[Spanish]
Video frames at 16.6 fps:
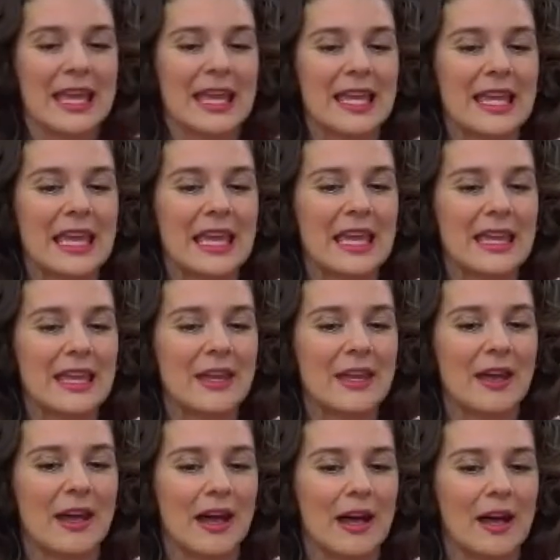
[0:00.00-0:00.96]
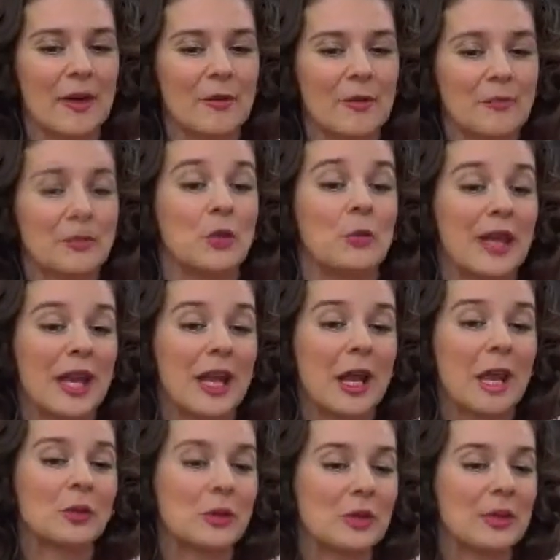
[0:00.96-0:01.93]
y um, tuve la
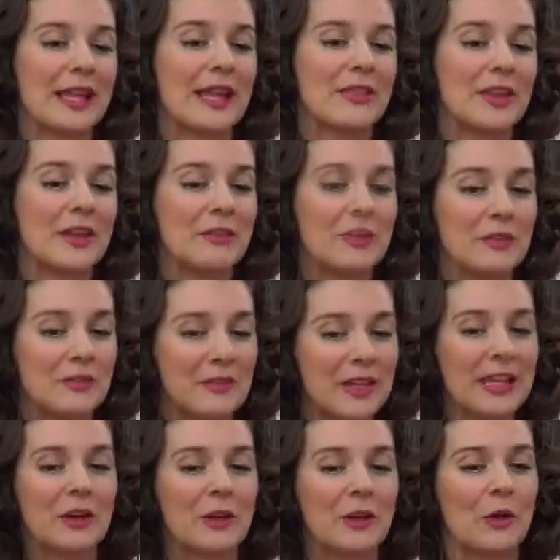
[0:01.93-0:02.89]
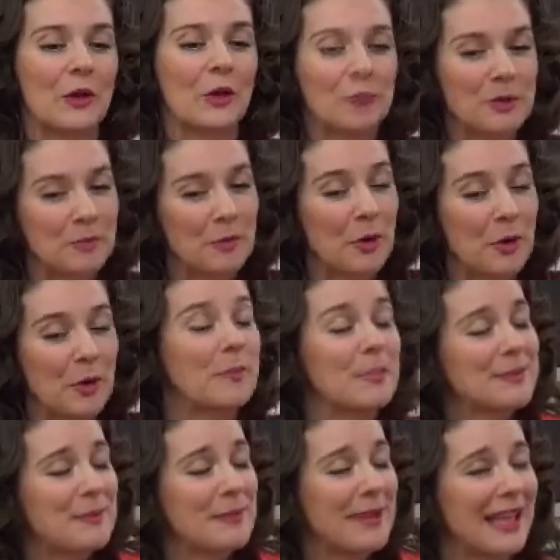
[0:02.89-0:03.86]
oportunidad de vivirlo con mi propia
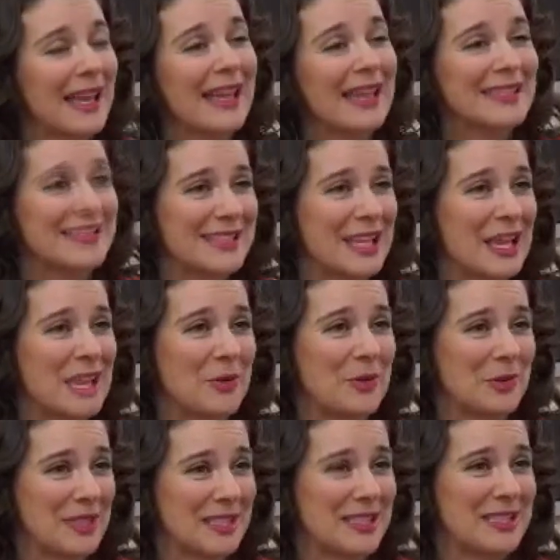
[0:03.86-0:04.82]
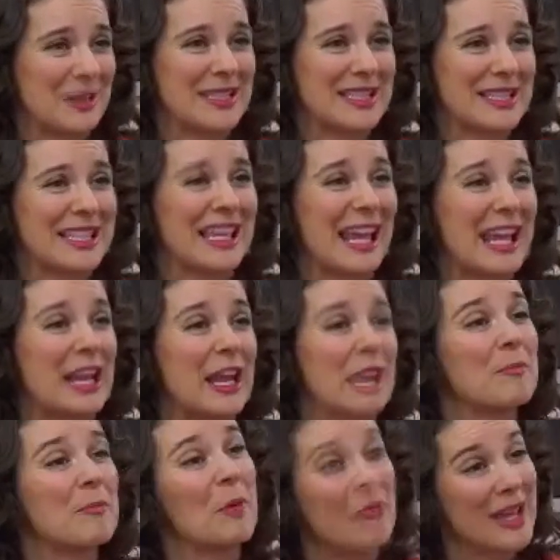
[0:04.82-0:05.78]
experiencia, por decirlo así, en
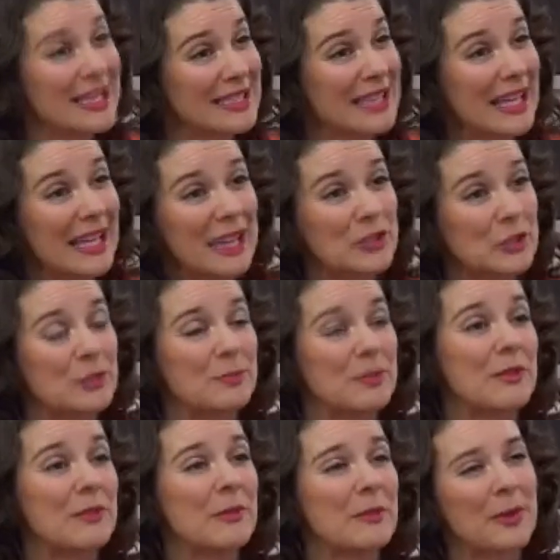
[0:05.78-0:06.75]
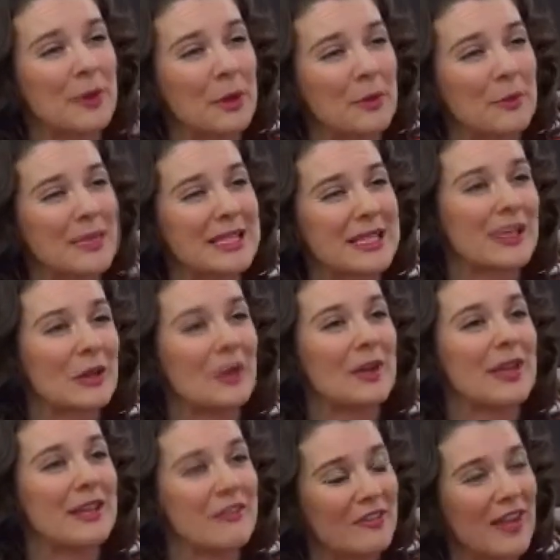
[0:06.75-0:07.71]
la pobreza en que ellos viven, pero más que todo
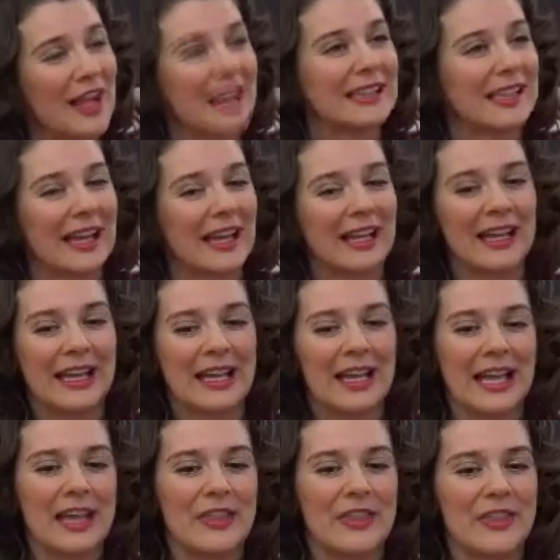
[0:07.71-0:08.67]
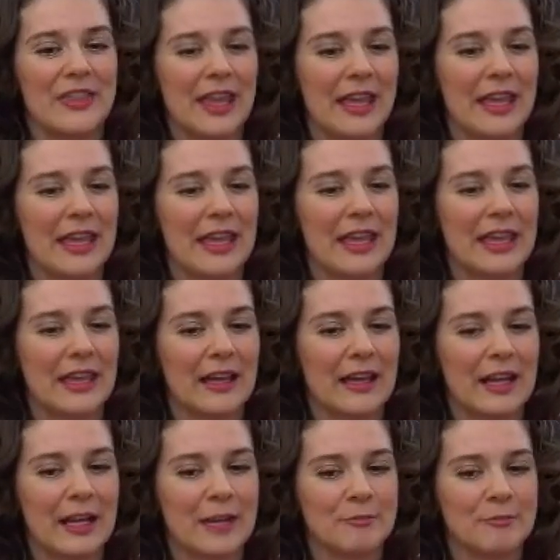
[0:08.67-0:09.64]
en la falta de
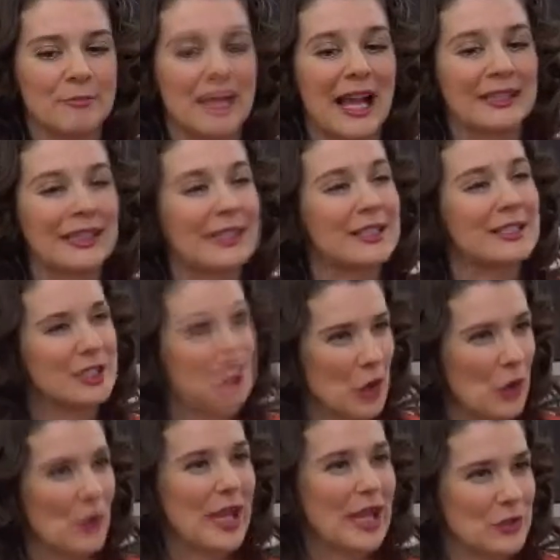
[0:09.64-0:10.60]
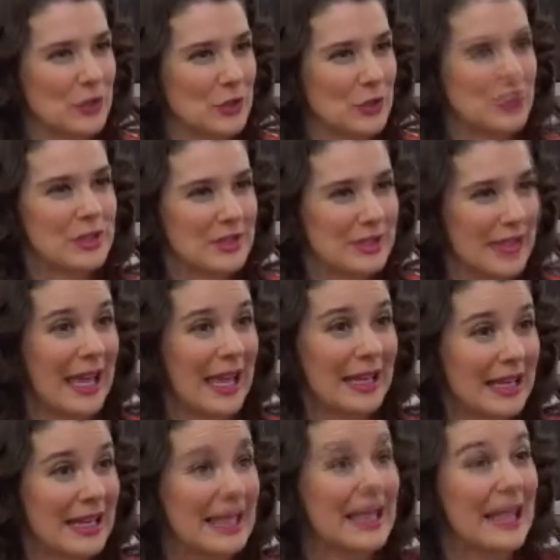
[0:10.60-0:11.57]
um, atención que ellos
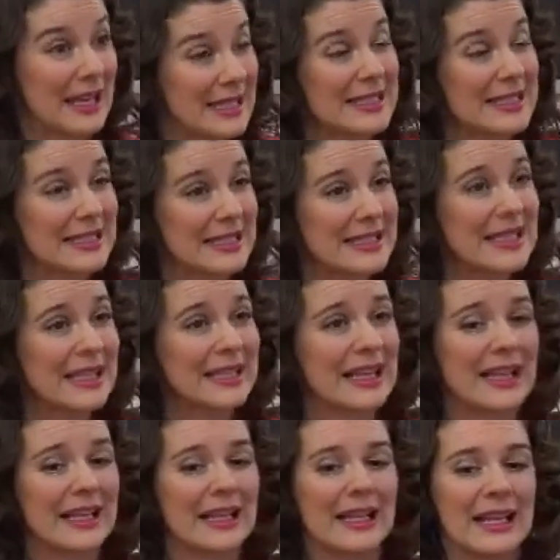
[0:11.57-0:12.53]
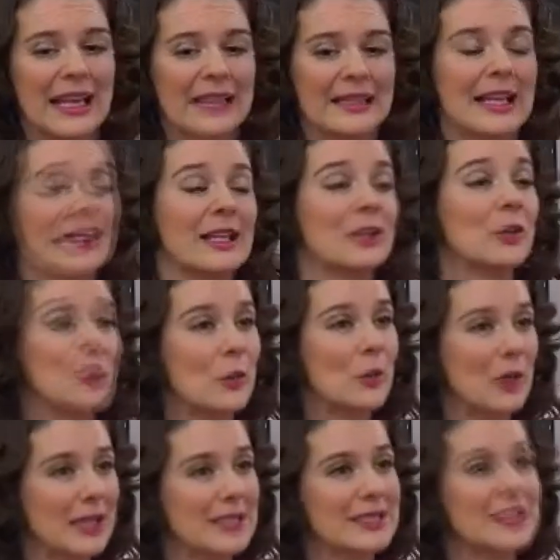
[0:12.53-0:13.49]
tienen y que necesitan, tanto
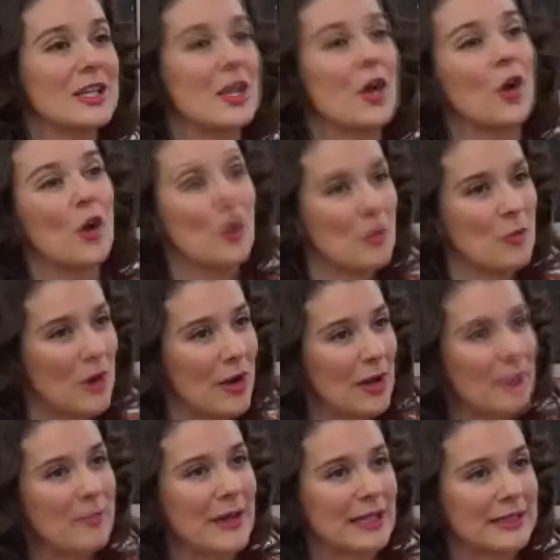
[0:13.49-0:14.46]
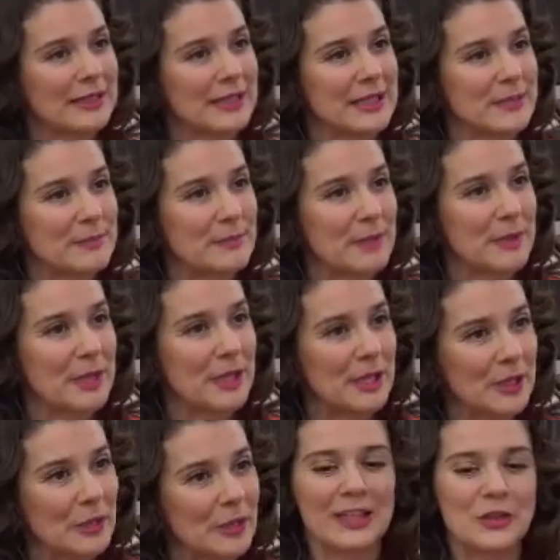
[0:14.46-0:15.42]
educación como la parte espiritual.
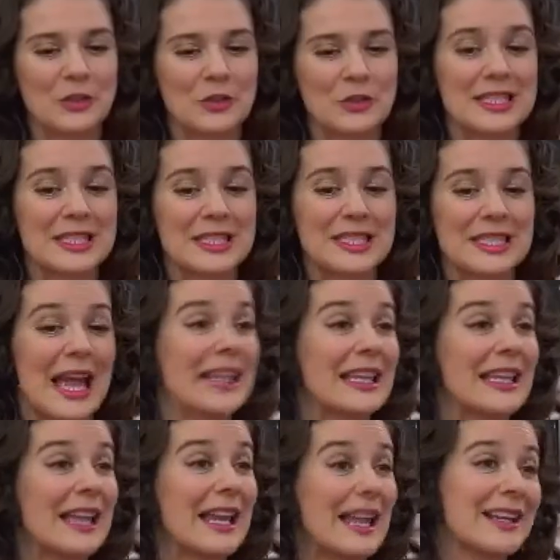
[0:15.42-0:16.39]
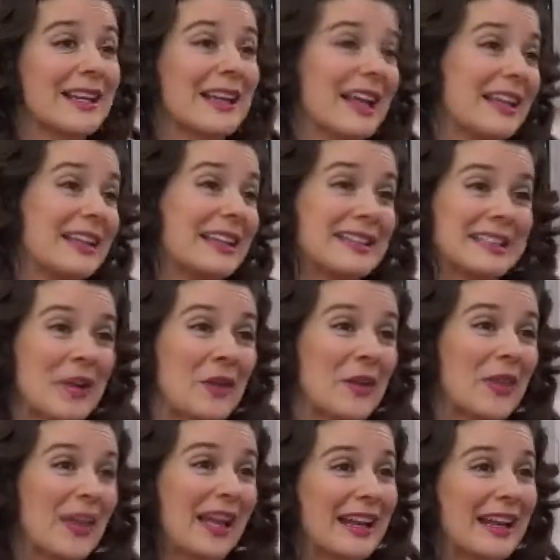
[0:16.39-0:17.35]
Entonces de ahí nace el, deseo
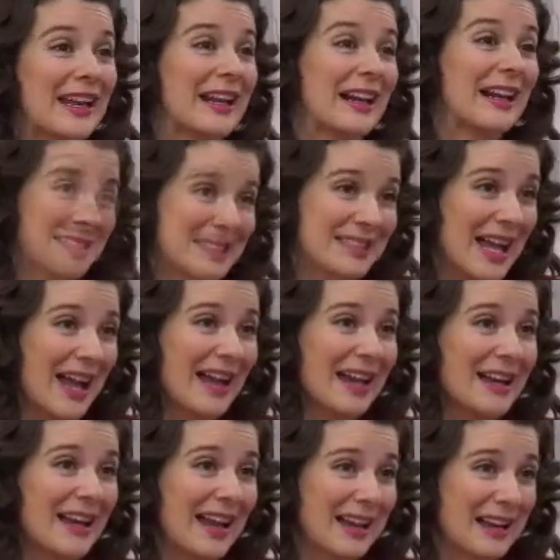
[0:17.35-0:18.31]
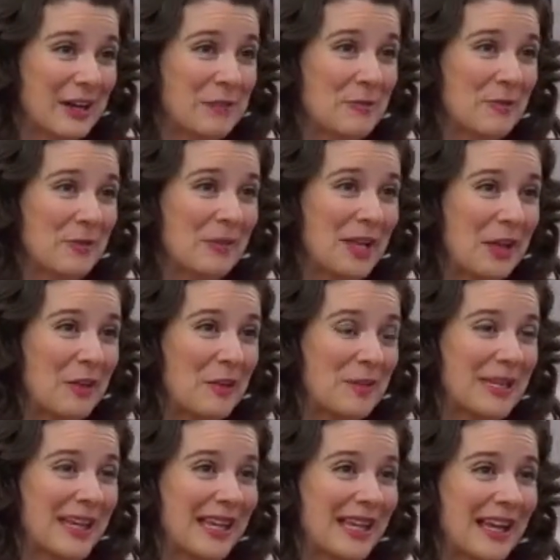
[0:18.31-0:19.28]
de querer regresar a la República
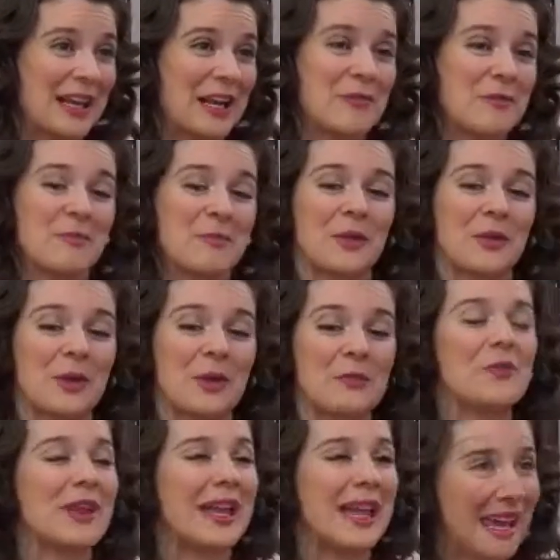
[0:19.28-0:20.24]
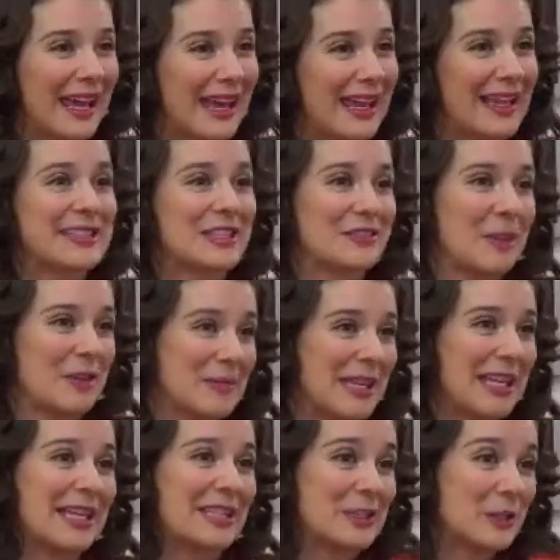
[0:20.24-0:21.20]
Dominicana y poder proveer a estas
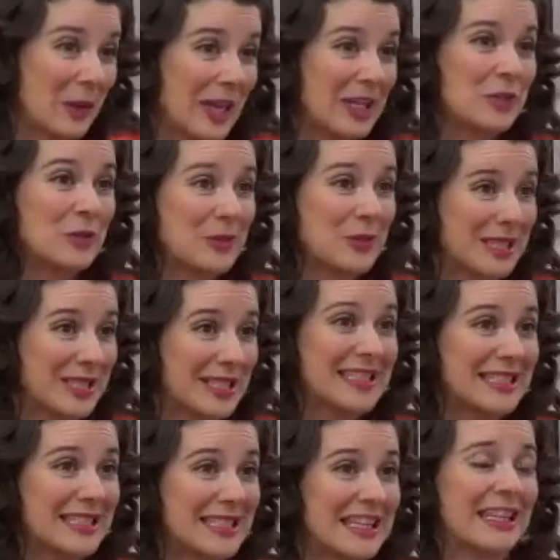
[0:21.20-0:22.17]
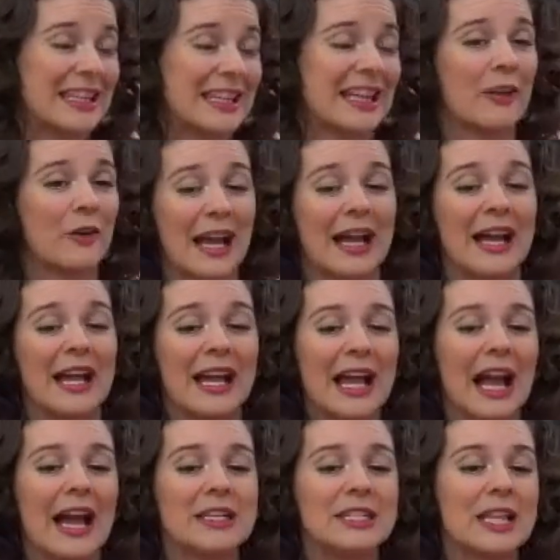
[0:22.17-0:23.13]
familias lo que ellos necesitan. Ahora,
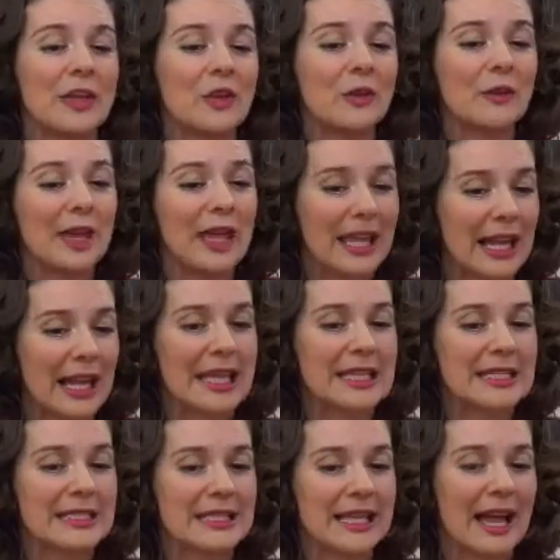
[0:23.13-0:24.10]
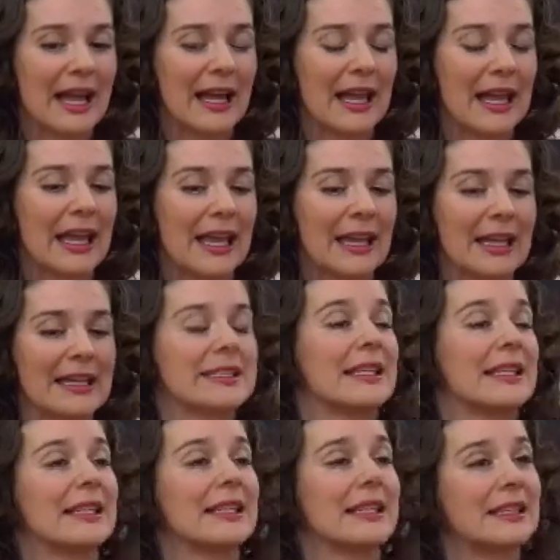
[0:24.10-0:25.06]
allá hay una iglesia eh, que
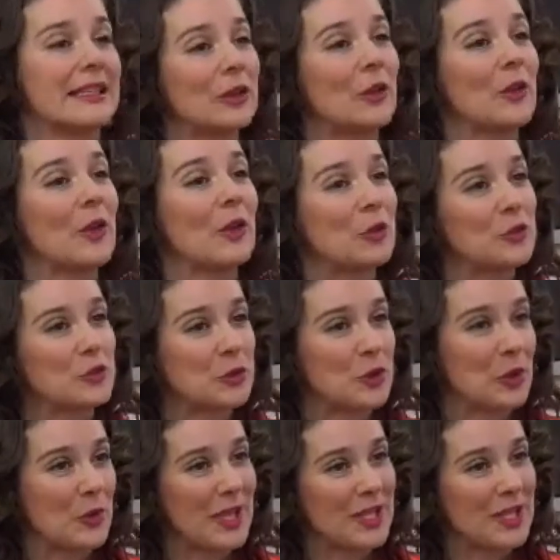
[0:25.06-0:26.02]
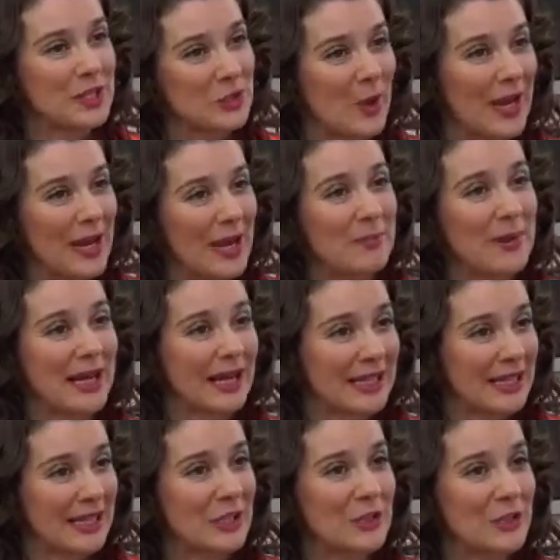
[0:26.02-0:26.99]
están tratando de construir una escuela para
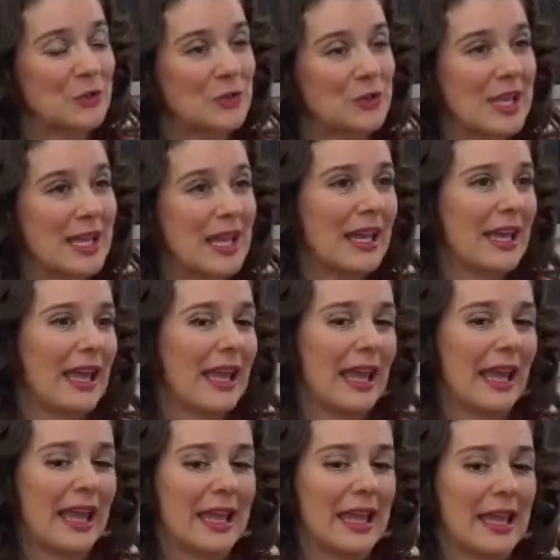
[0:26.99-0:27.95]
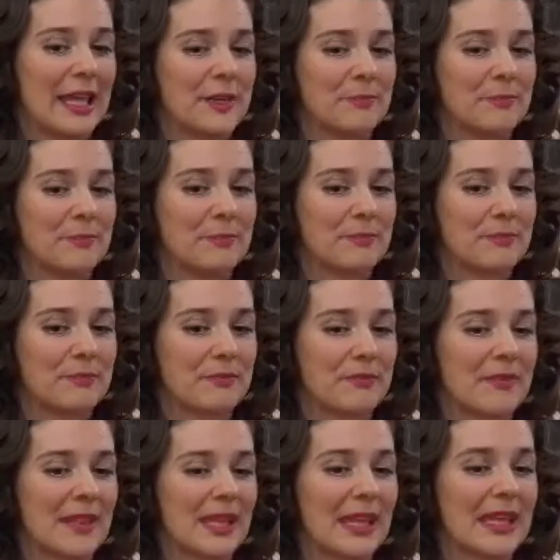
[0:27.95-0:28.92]
niños. Eh,
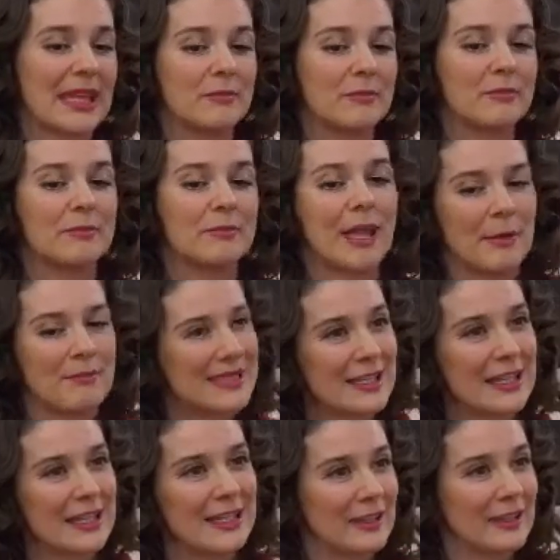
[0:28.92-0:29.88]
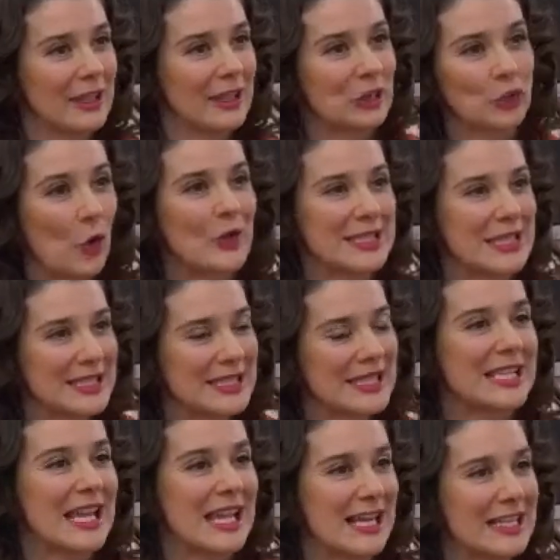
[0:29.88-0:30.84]
y la base de todo es
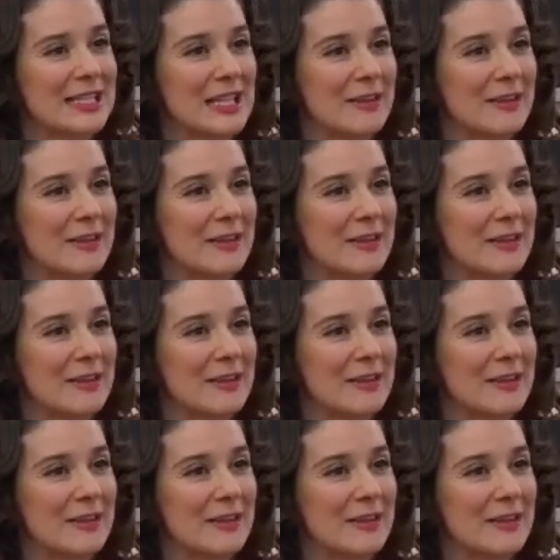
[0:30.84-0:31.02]
enseñarles